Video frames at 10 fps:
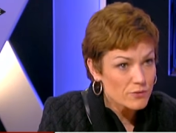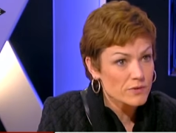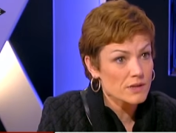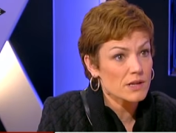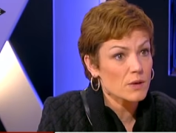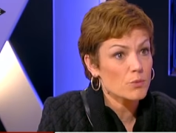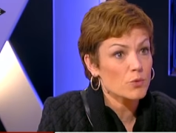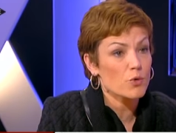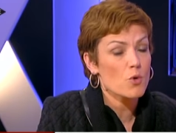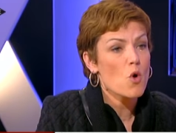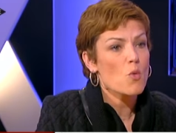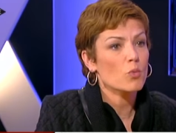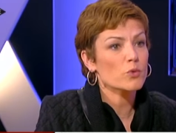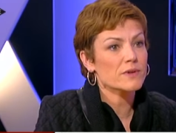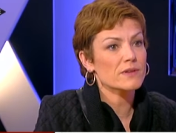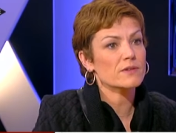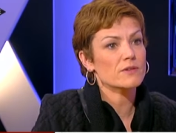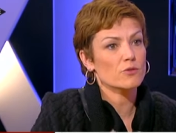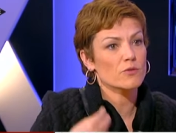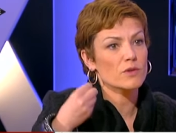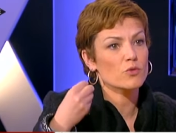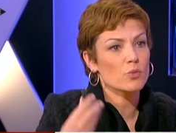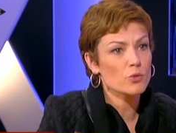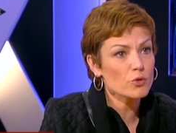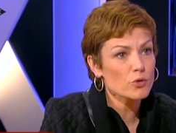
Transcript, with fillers: vous êtes là pour euh, montrer ce qui se fait de mieux